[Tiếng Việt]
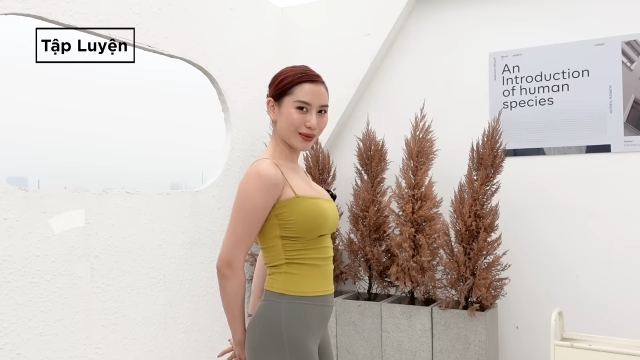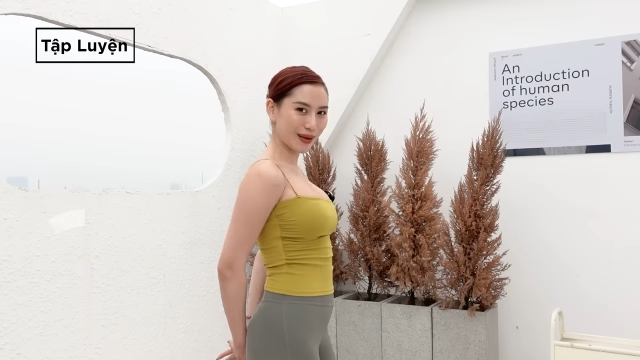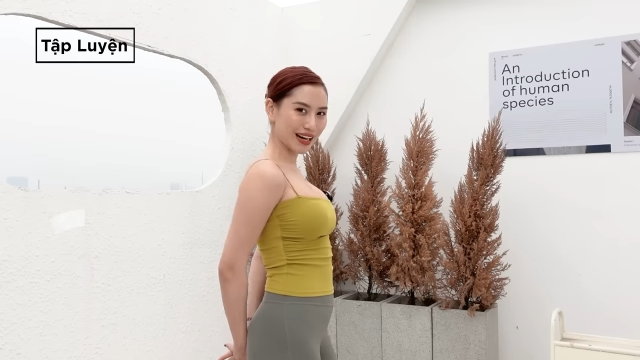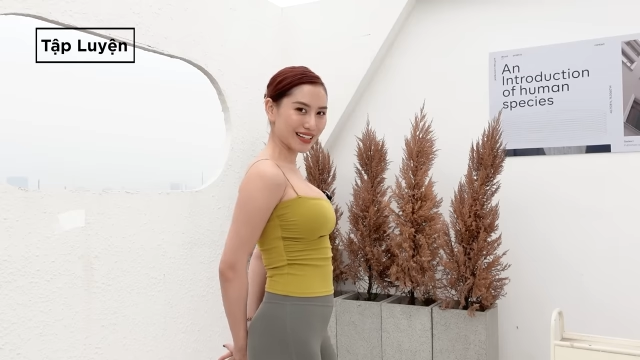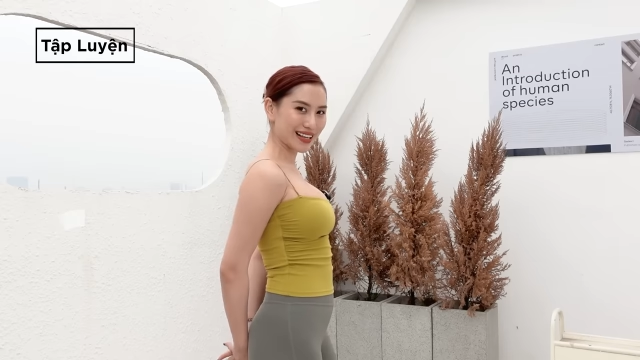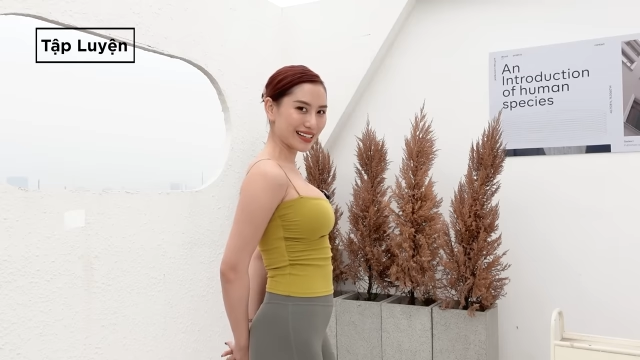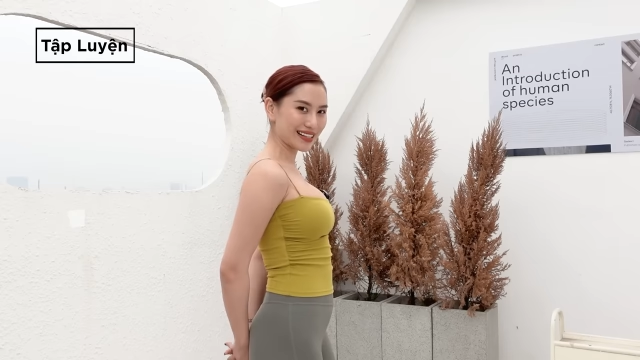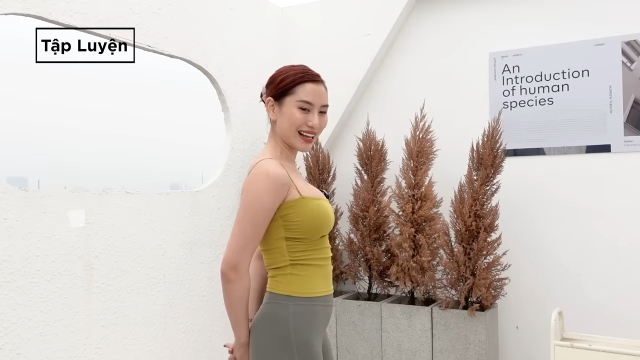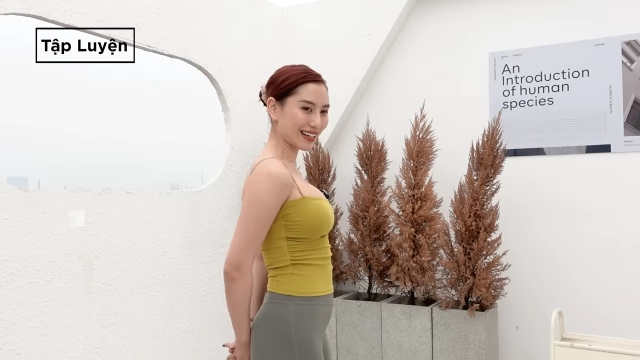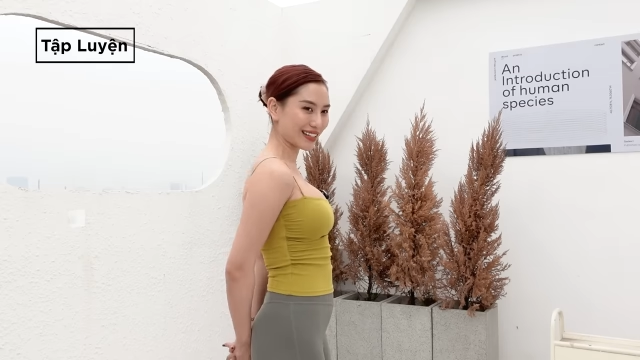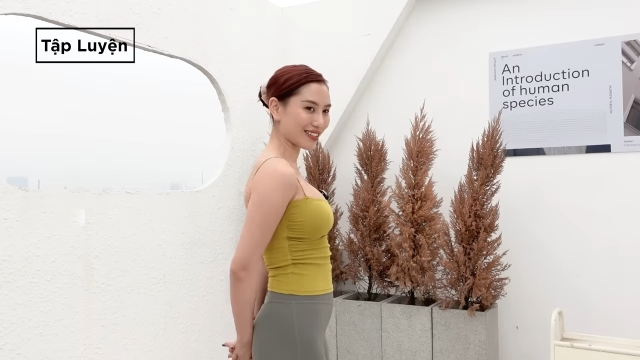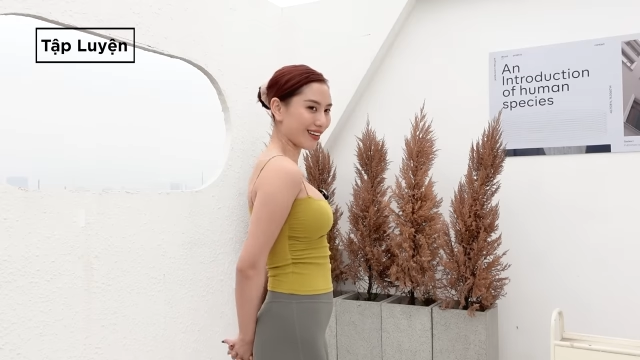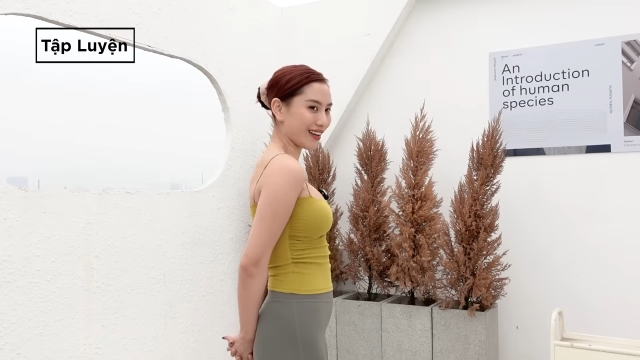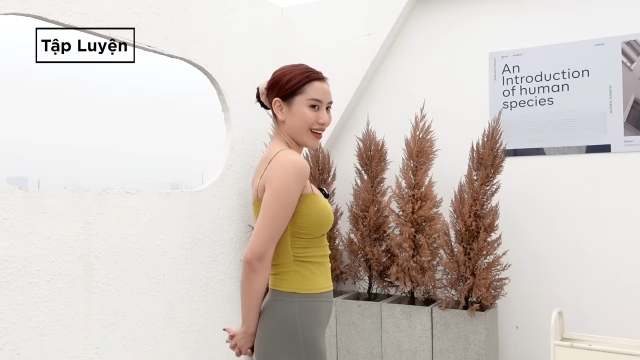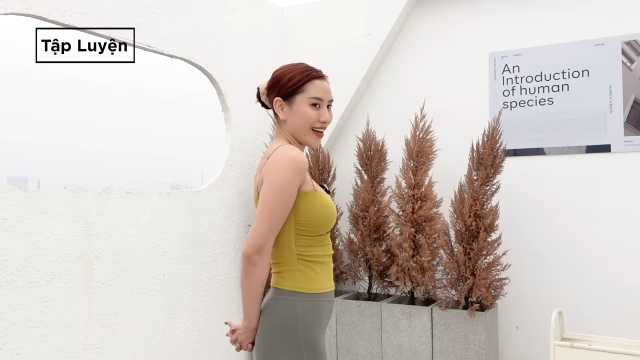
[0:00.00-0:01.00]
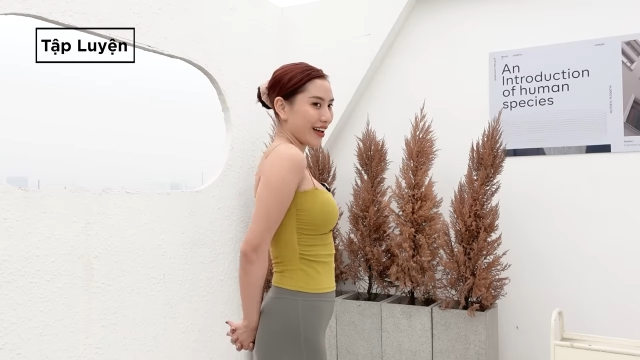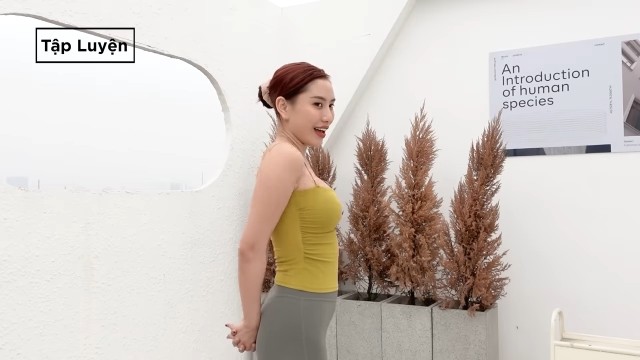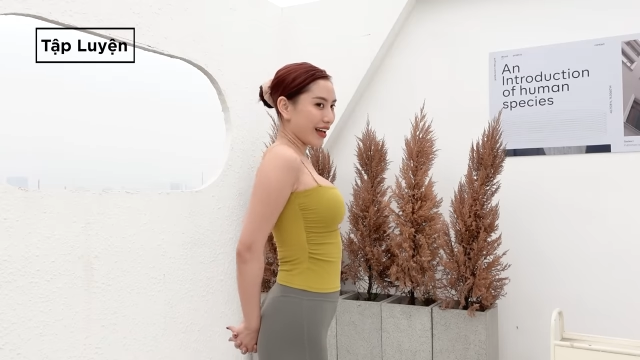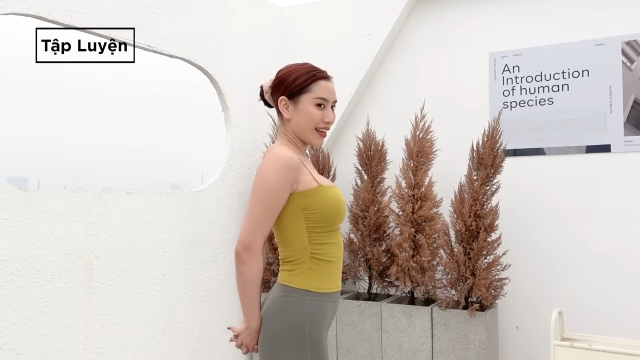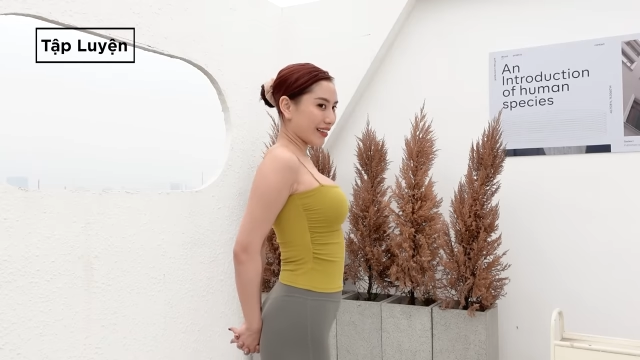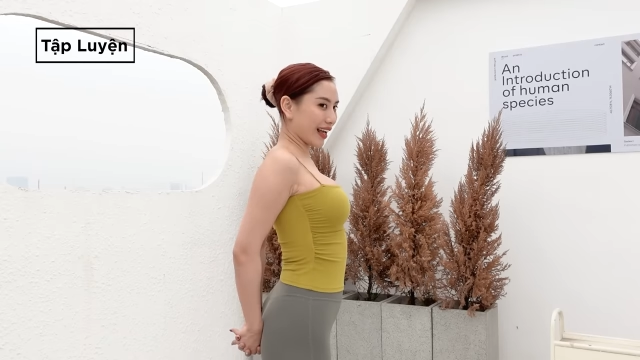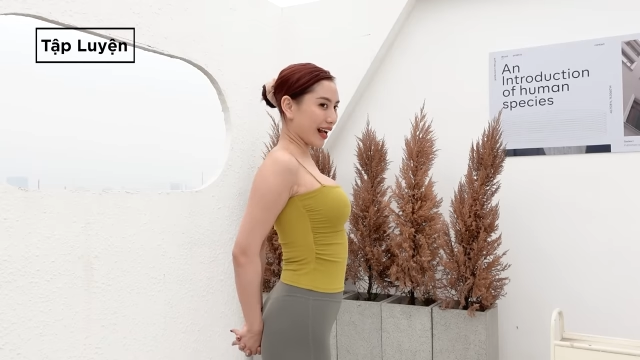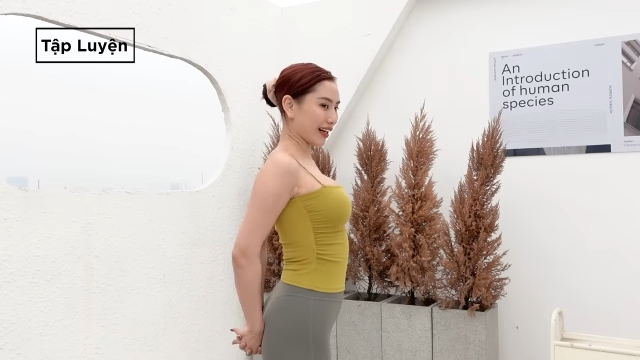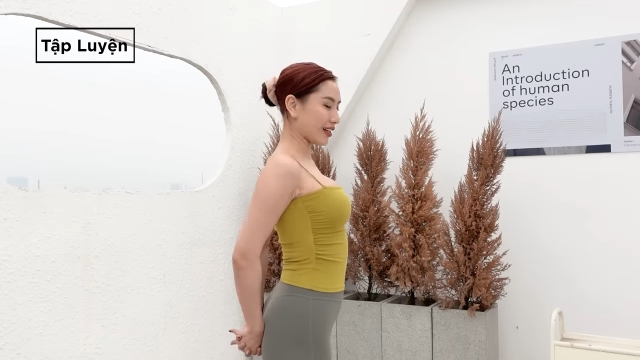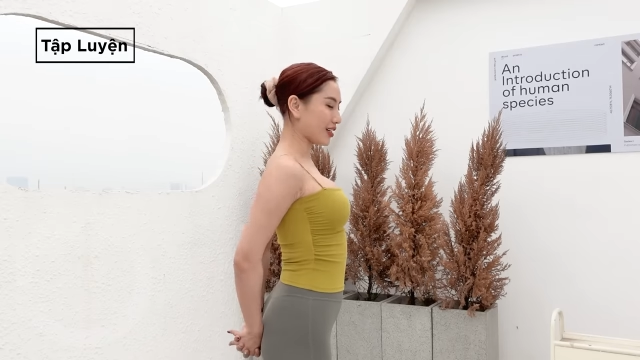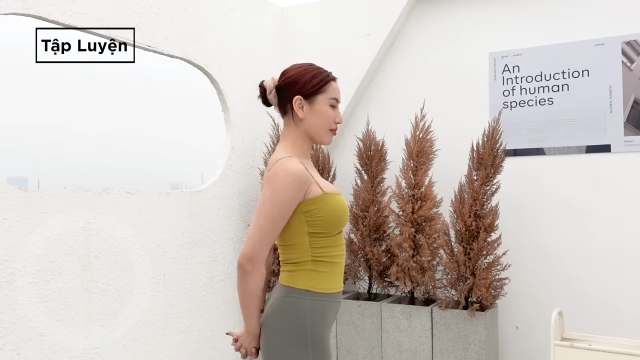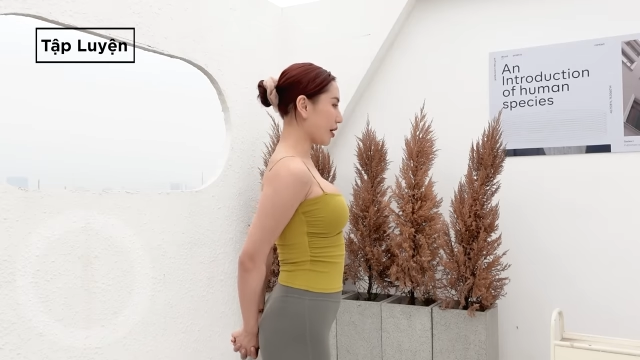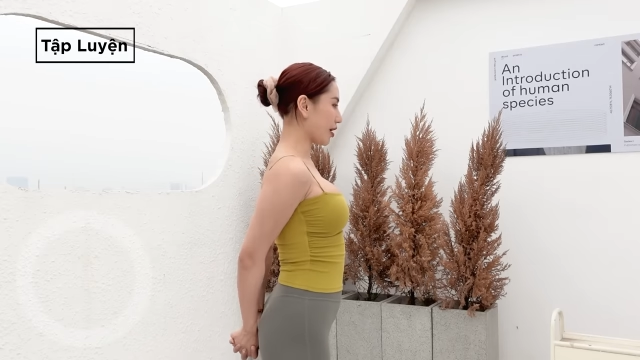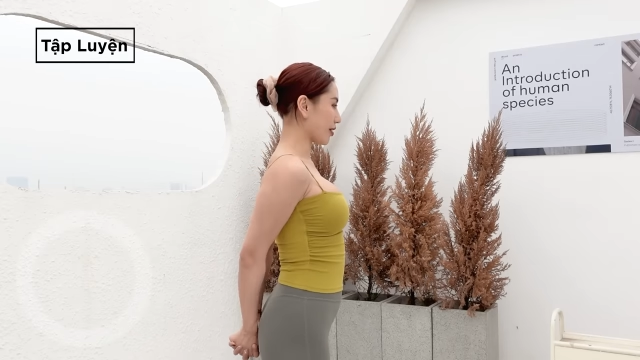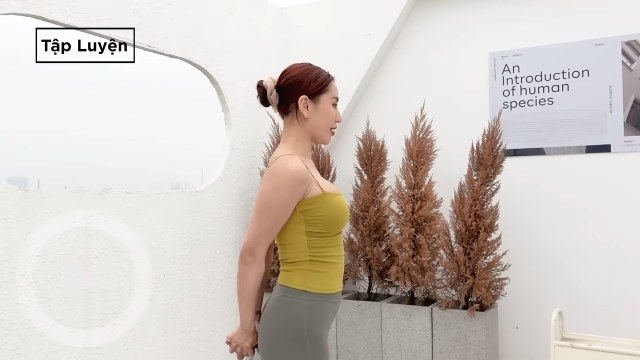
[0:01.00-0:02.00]
Bạn đã sẵn sàng chưa? Thẳng
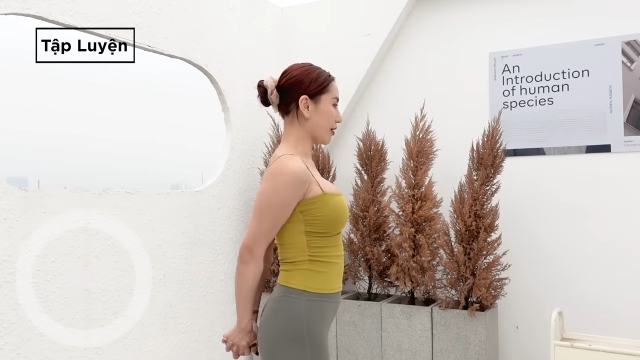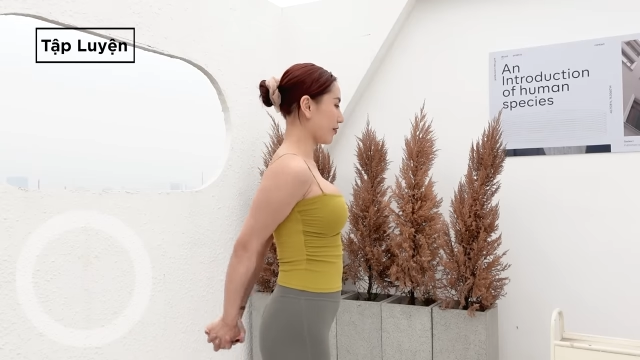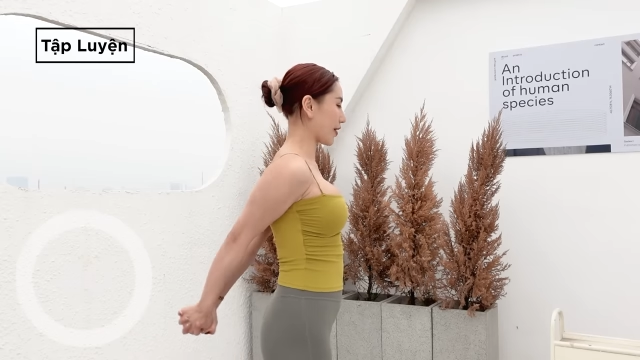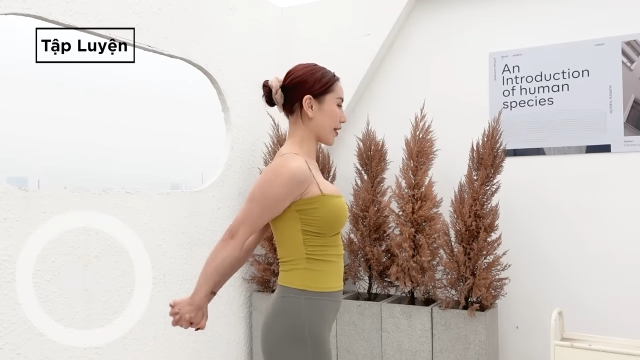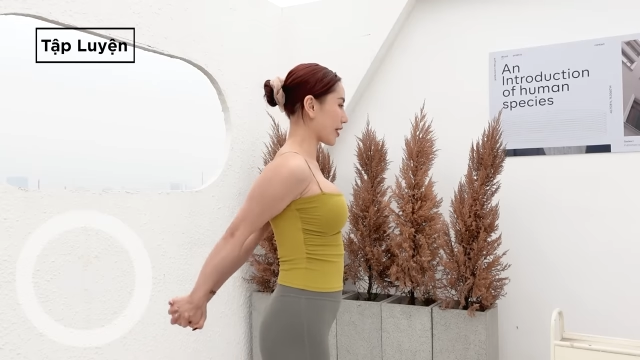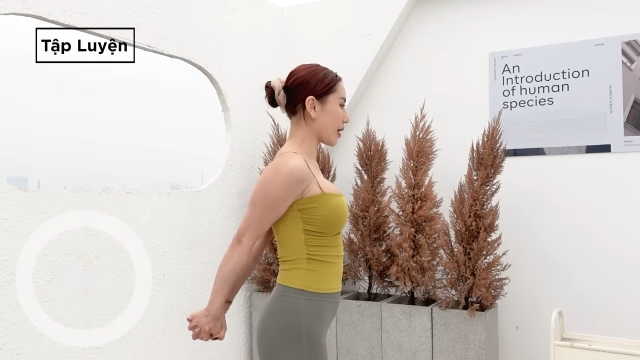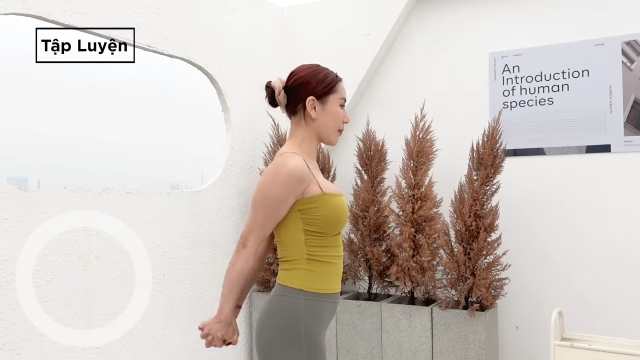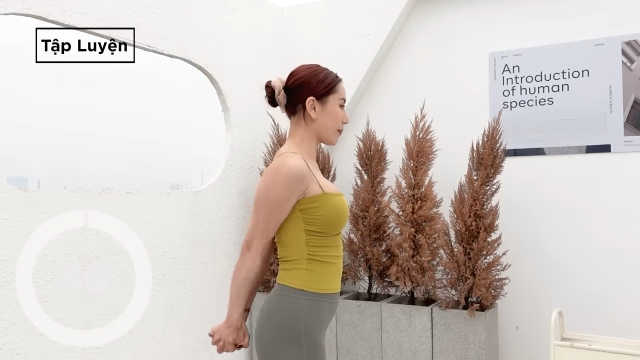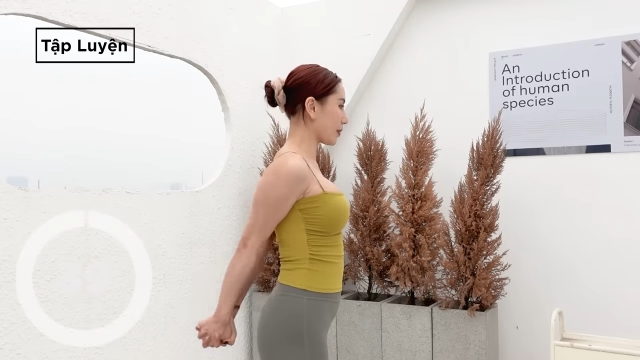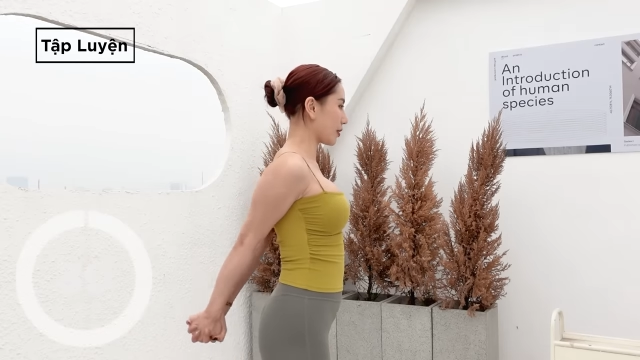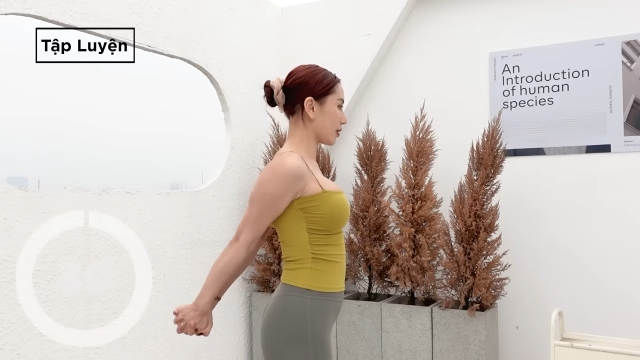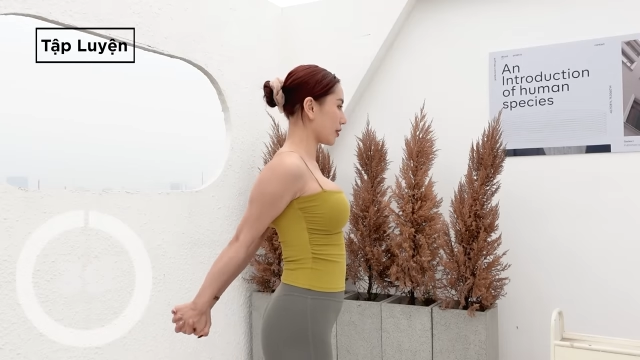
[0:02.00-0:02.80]
lưng, mở ngực và nhấp.